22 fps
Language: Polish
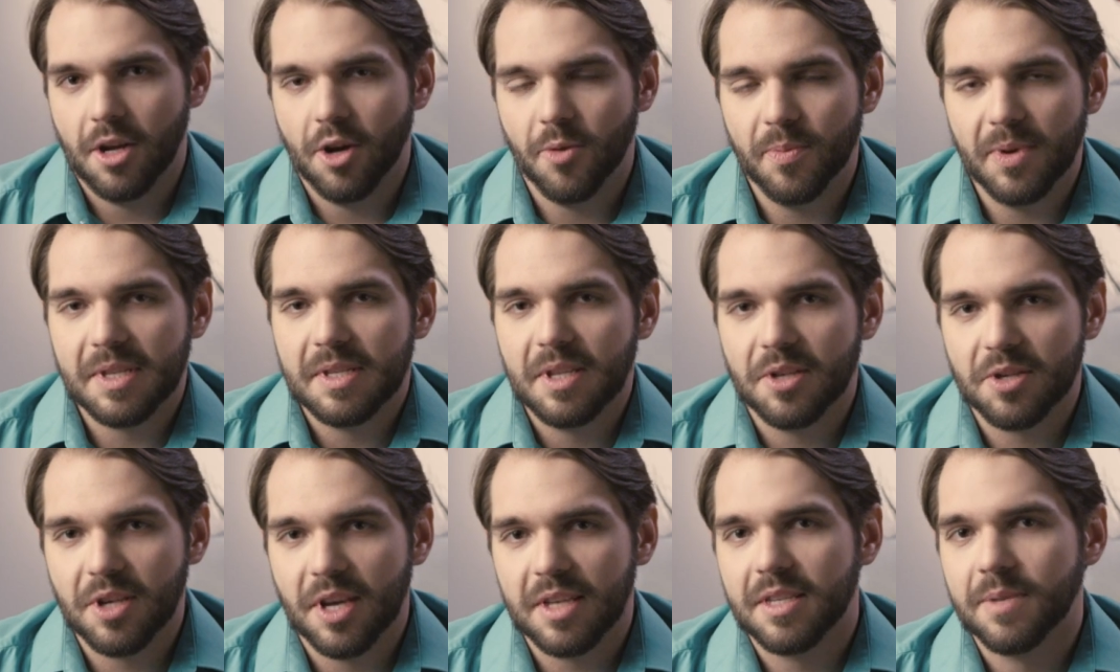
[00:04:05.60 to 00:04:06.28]
Na
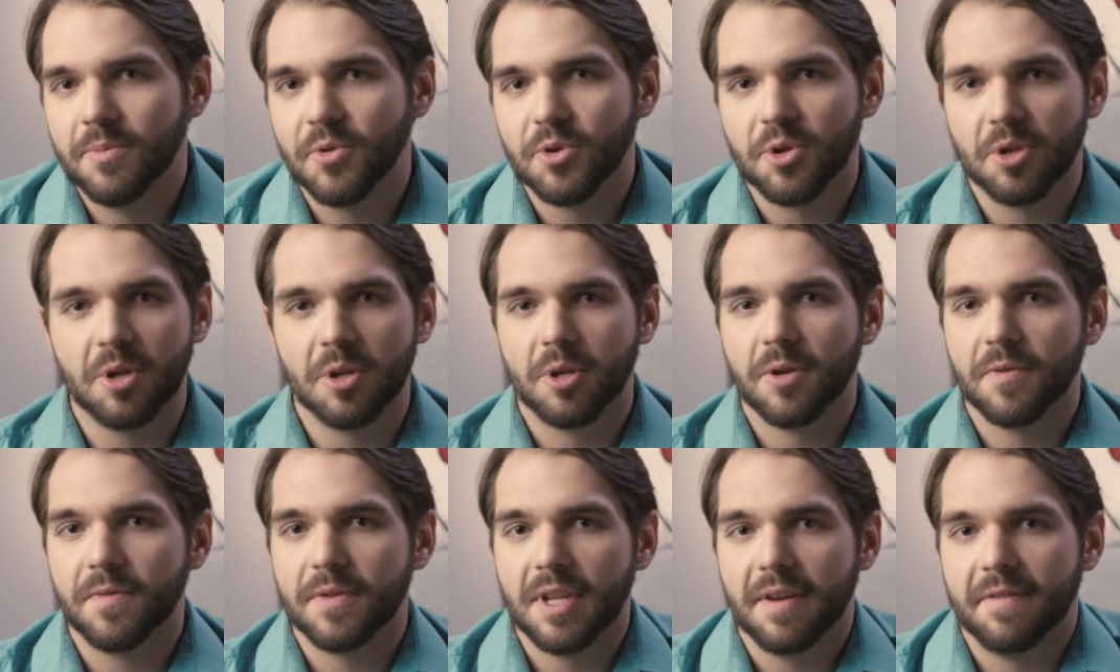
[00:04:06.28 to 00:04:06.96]
obecne czasy może się
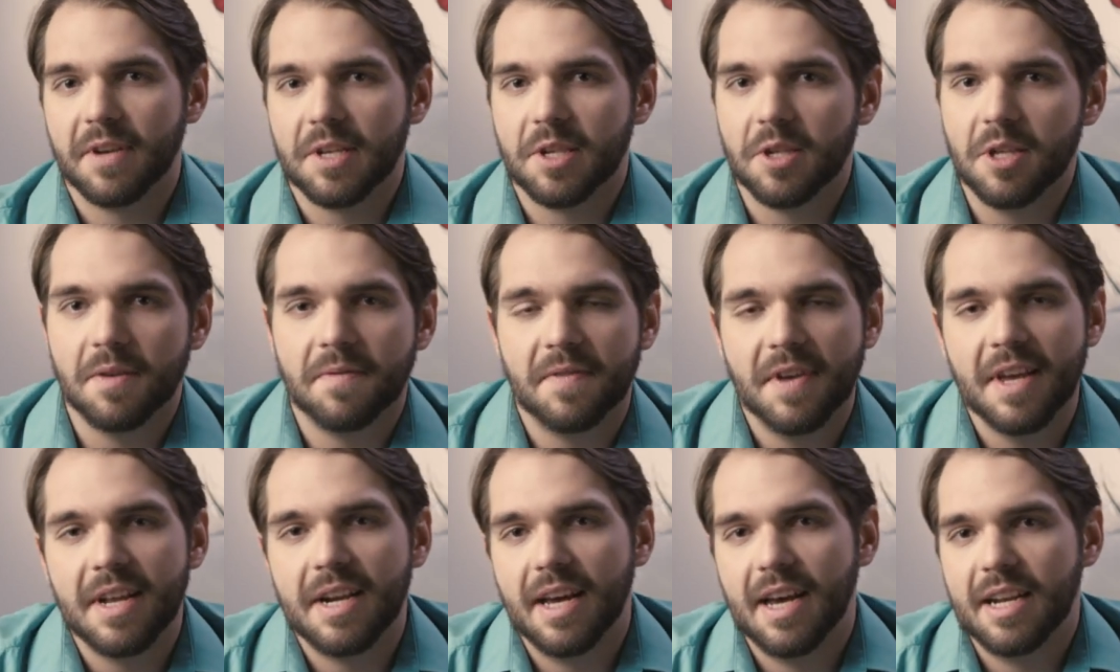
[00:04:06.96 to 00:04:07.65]
to wydawać
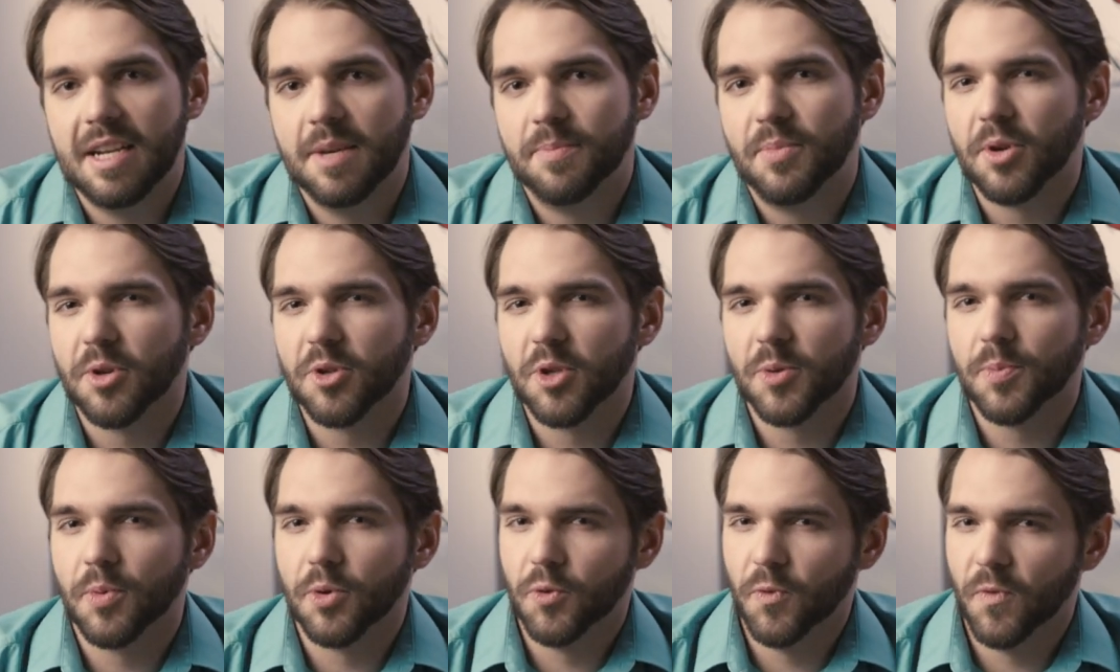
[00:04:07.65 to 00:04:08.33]
niewiele, ale
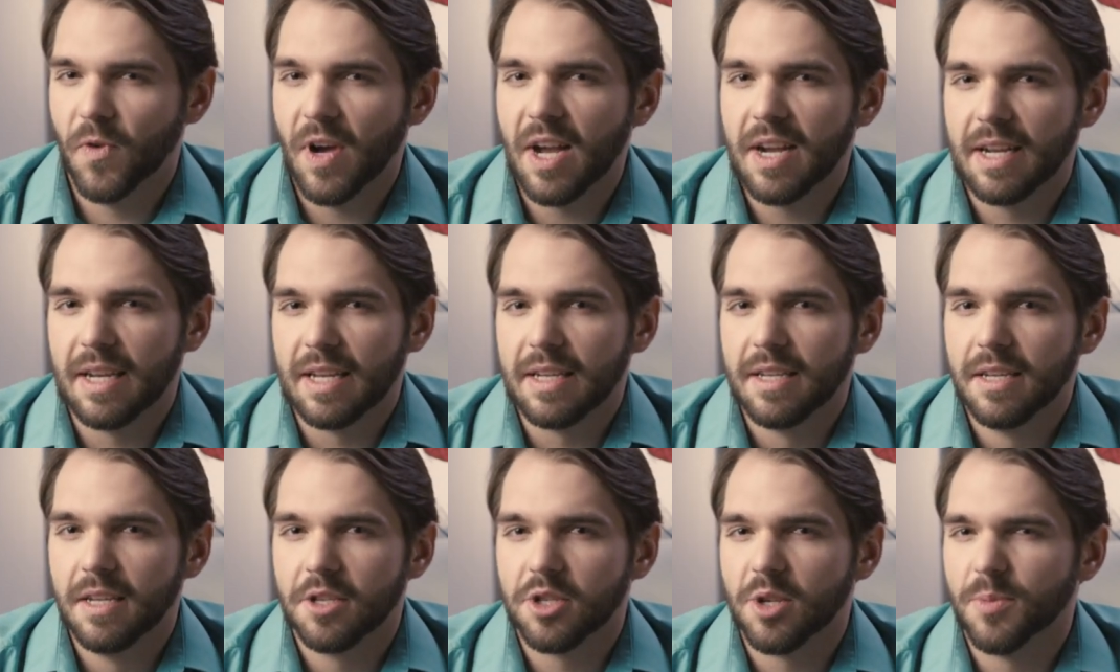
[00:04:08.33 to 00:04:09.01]
biorąc pod uwagę,
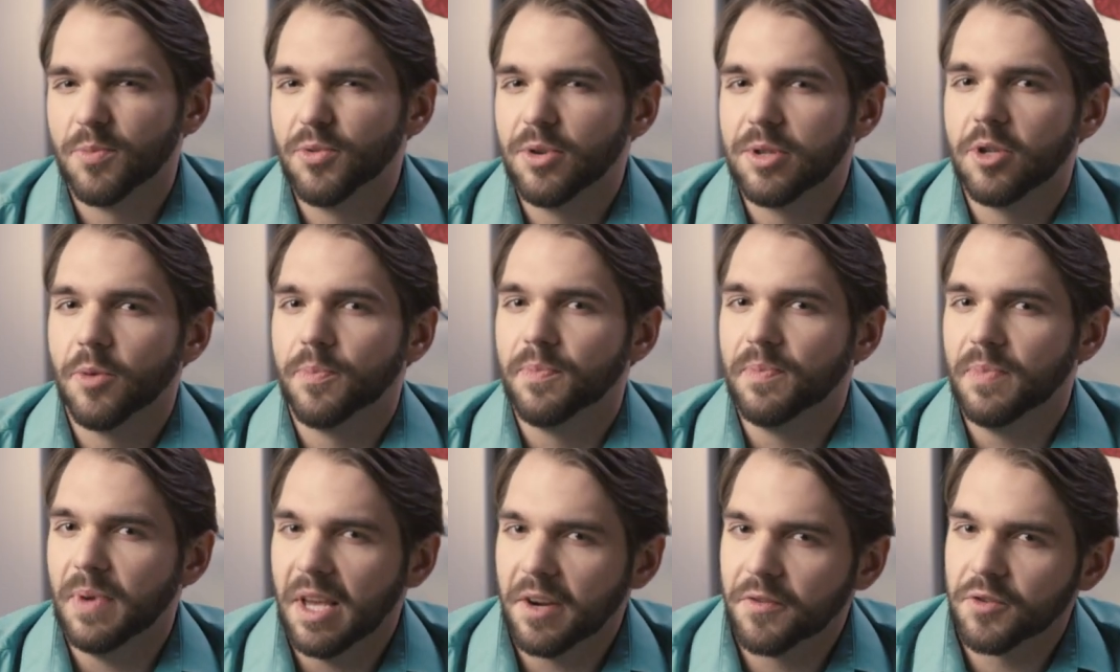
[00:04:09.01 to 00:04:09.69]
że były to
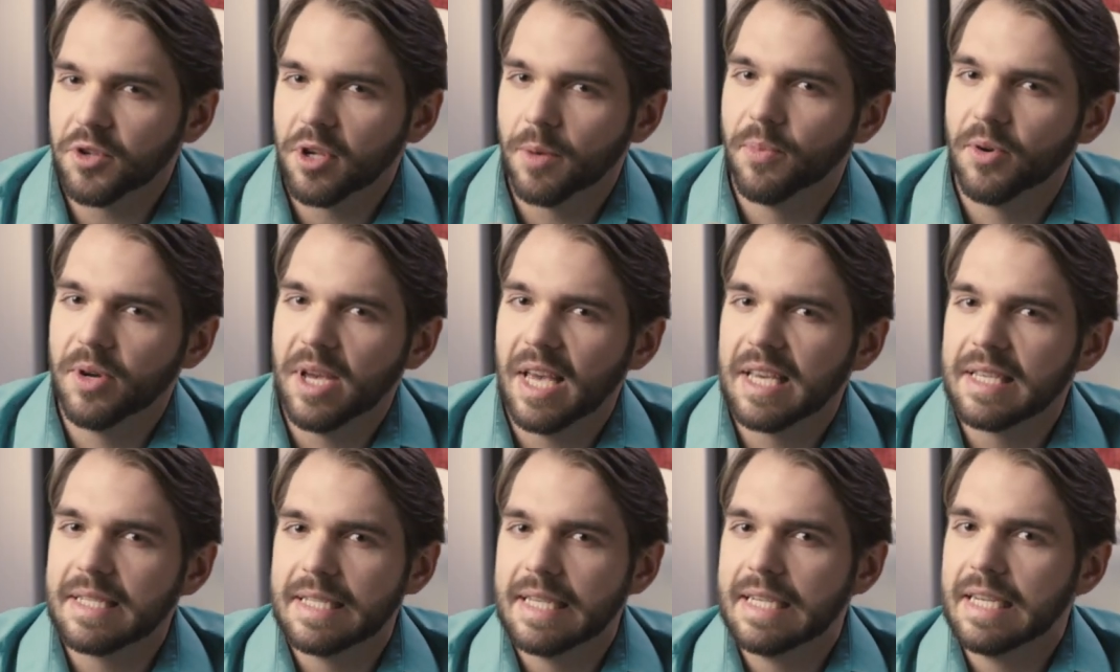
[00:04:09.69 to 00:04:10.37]
pierwsze
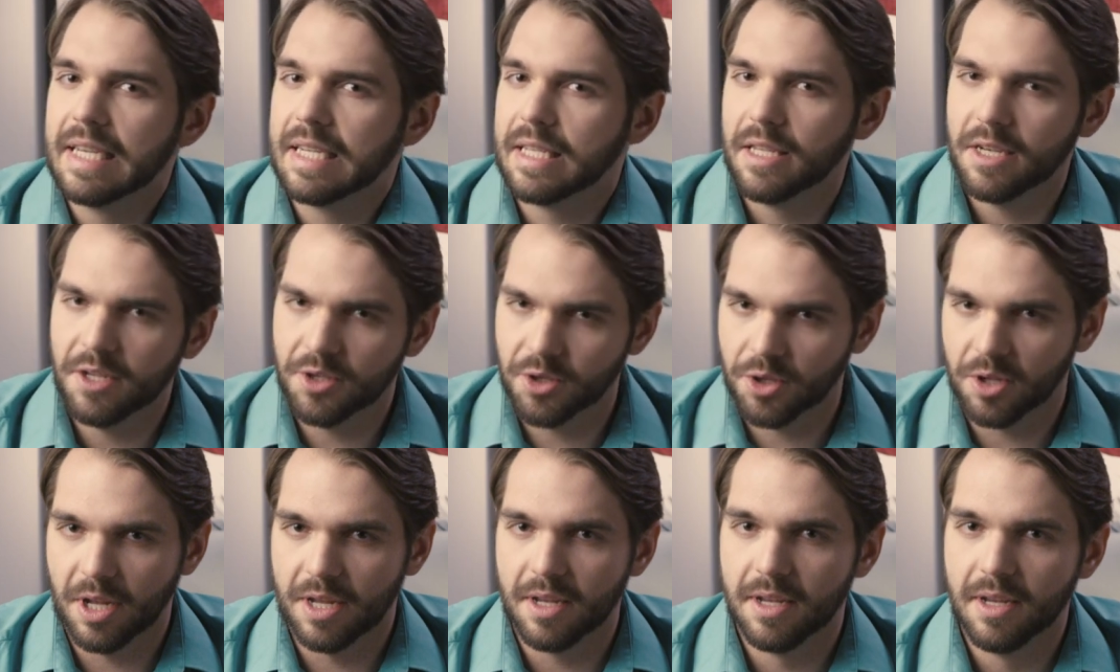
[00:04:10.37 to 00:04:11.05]
pojazdy
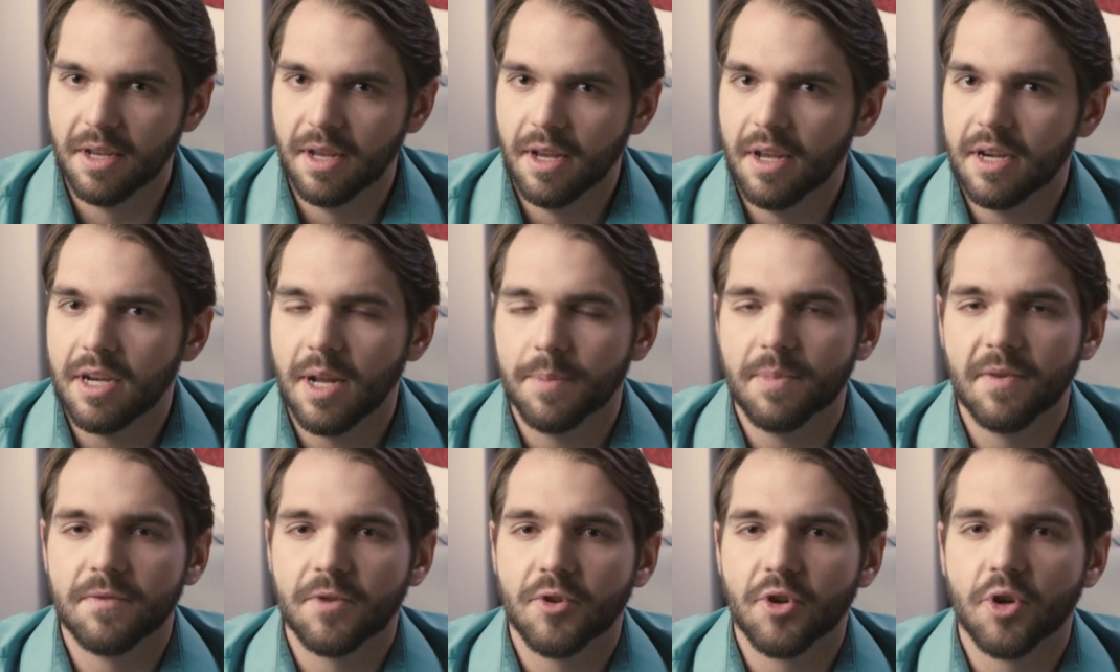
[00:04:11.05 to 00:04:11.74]
elektryczne, na
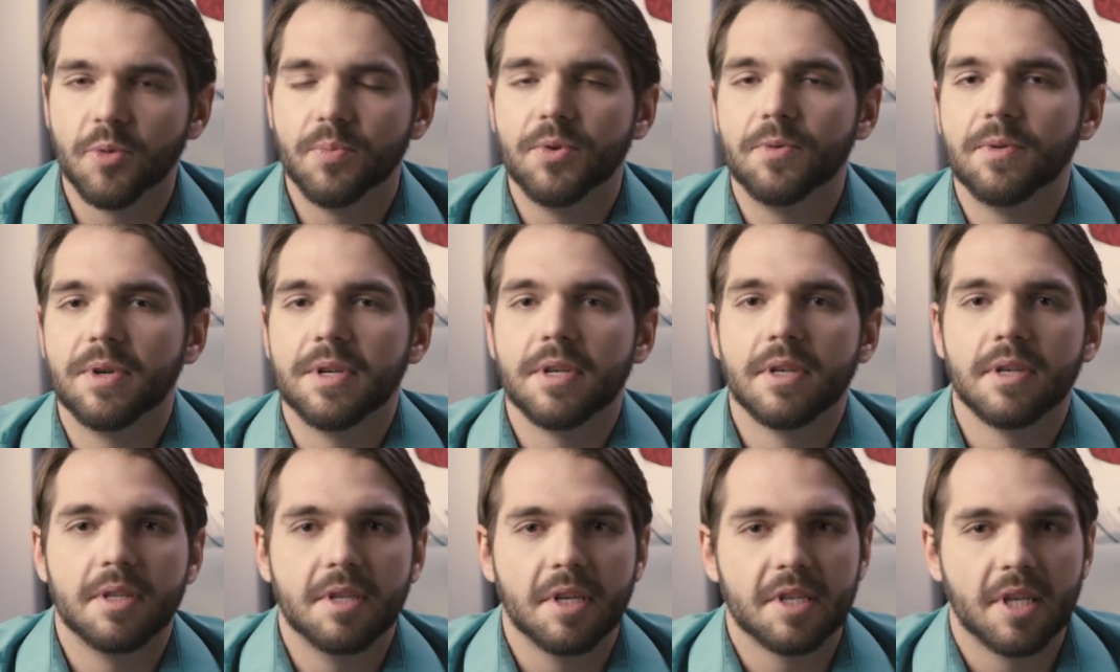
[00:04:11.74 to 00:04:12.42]
pewno robiły
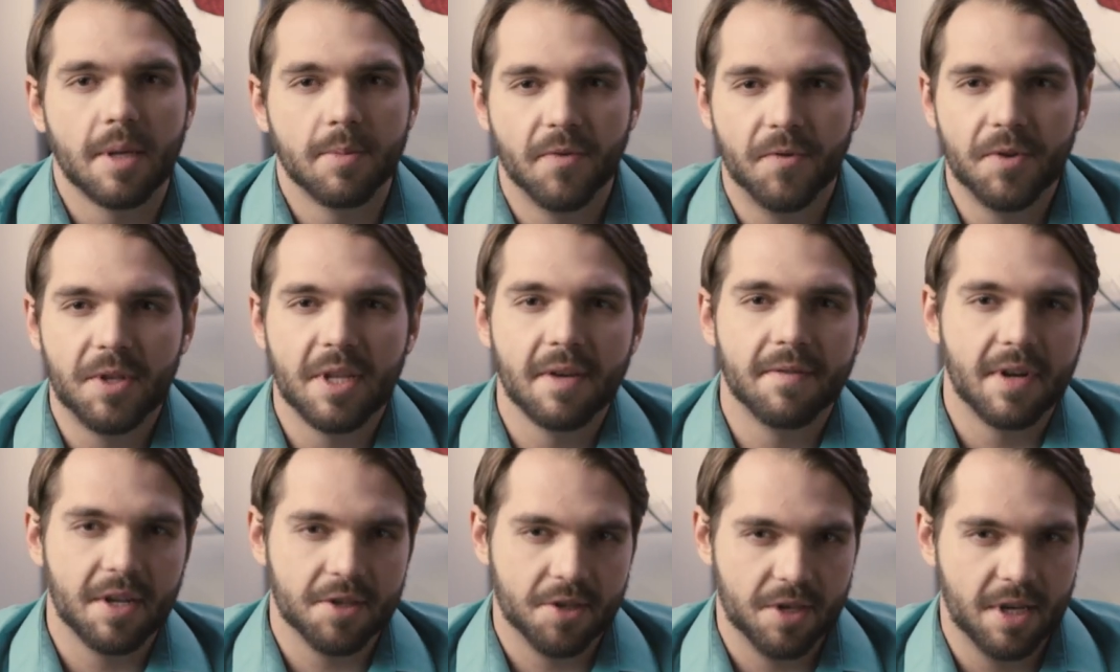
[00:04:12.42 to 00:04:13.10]
niesamowite
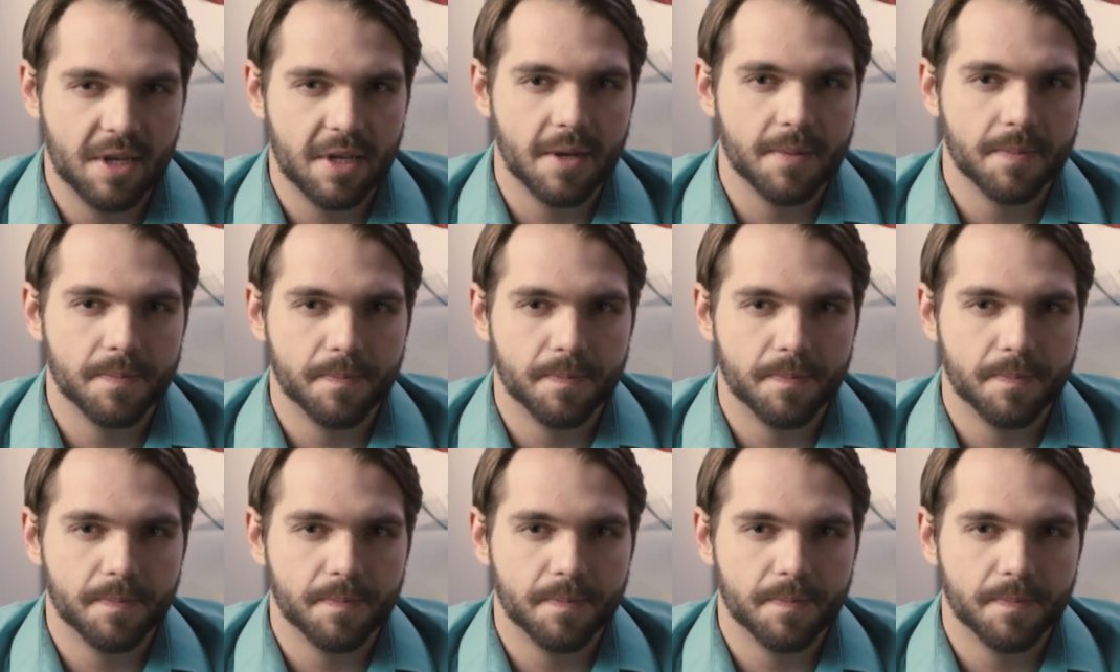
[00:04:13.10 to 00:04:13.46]
wrażenie.